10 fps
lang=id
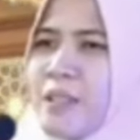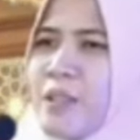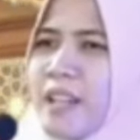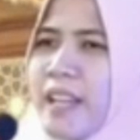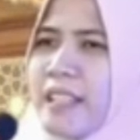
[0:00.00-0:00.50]

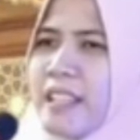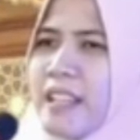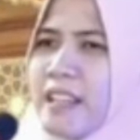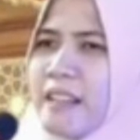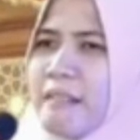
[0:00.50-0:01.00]
Kok
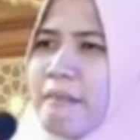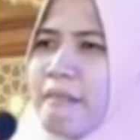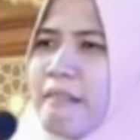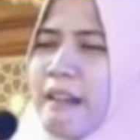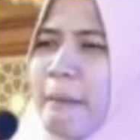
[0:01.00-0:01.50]
kayaknya
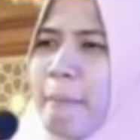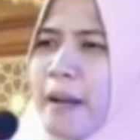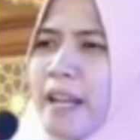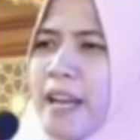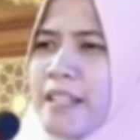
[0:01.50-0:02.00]
nggak
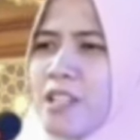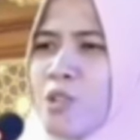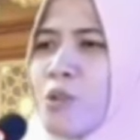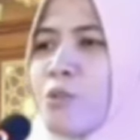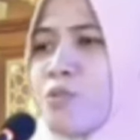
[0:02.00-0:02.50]
pernah ada
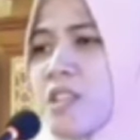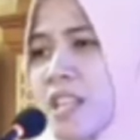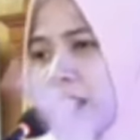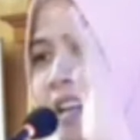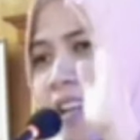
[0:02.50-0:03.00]

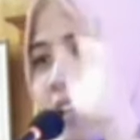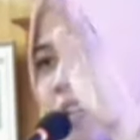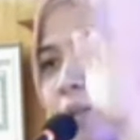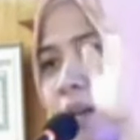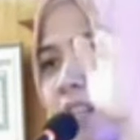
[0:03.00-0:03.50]
solusi jalan
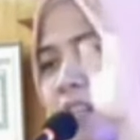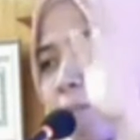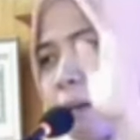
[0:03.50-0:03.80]
keluar dari